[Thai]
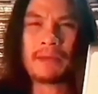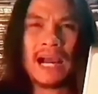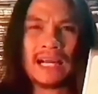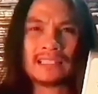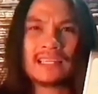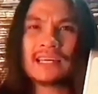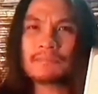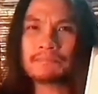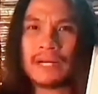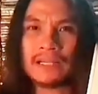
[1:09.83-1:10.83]
เป็นภาคที่
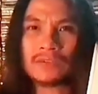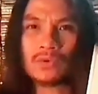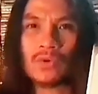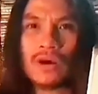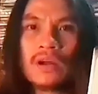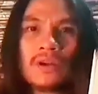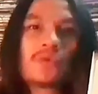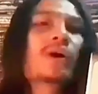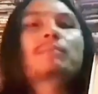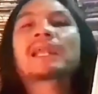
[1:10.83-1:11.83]
เริ่มเปิดตัว
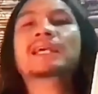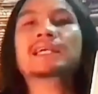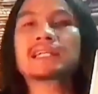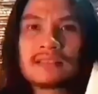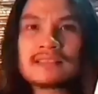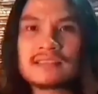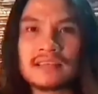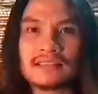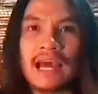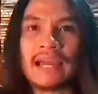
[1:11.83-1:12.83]
ด้วยภารกิจที่
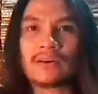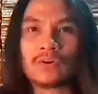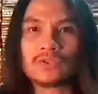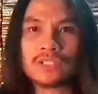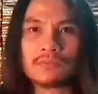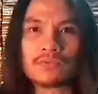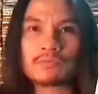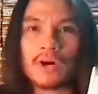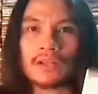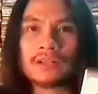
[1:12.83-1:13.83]
เสี่ยงตายของเจม
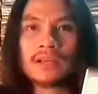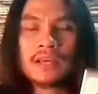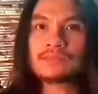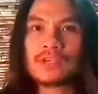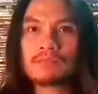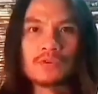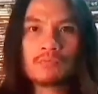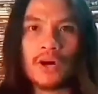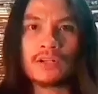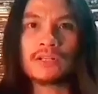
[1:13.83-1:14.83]
ส์บอนด์ เจม
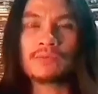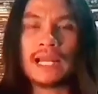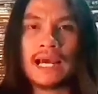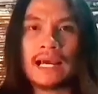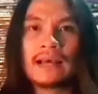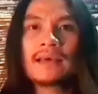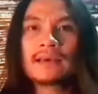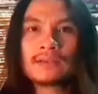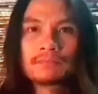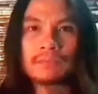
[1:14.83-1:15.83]
ส์บอนด์นี่เวลา
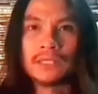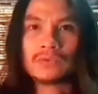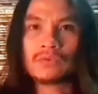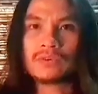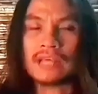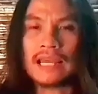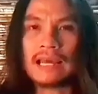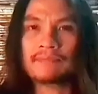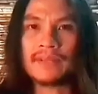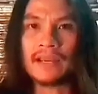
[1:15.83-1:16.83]
เปิดตัวสาย
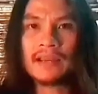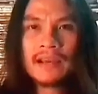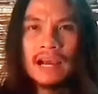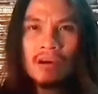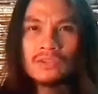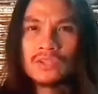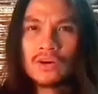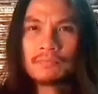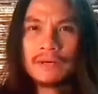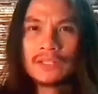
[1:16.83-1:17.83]
ลับเนี่ย เขาจะ
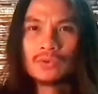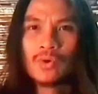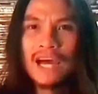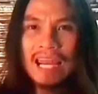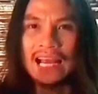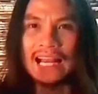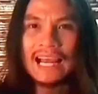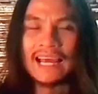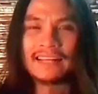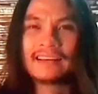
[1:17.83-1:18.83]
ชอบเปิดตัวอลัง
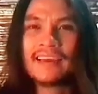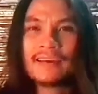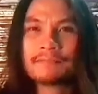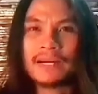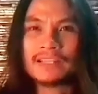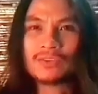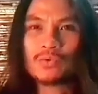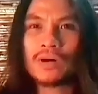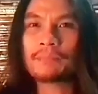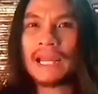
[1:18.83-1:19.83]
การ เปิด
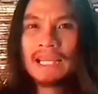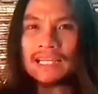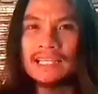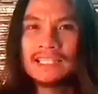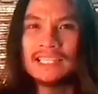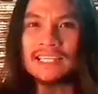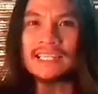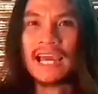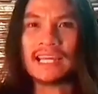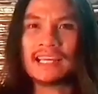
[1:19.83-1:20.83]
ตัวภารกิจ
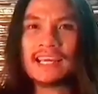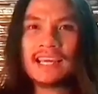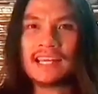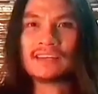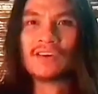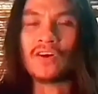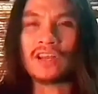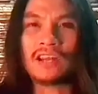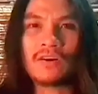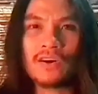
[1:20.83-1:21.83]
ใหญ่ ๆ ให้เห็นก่อ
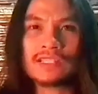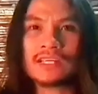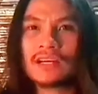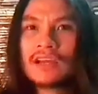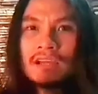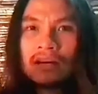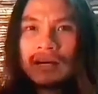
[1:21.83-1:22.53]
นแล้วค่อยจะ